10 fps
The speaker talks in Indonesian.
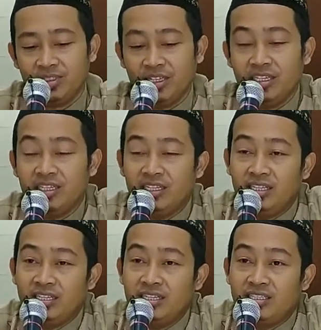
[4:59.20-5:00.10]
Jadi
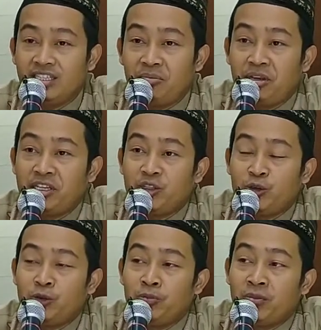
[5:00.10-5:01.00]
zaman
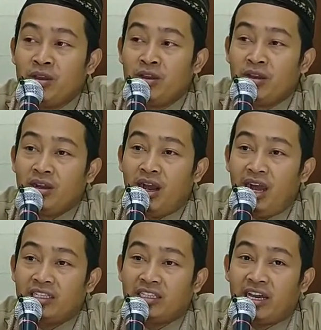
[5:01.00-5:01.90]
itu
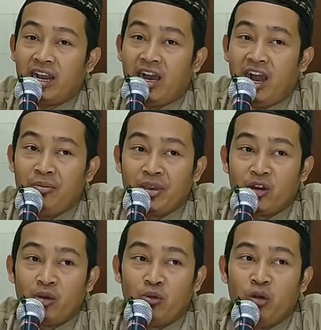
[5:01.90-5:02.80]
antara
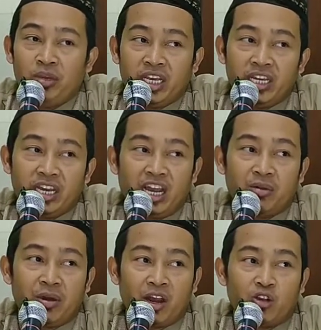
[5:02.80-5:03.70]
Amirul Mukminin
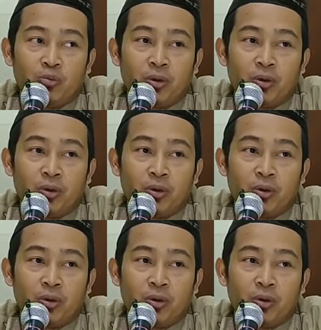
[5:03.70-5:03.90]
dengan para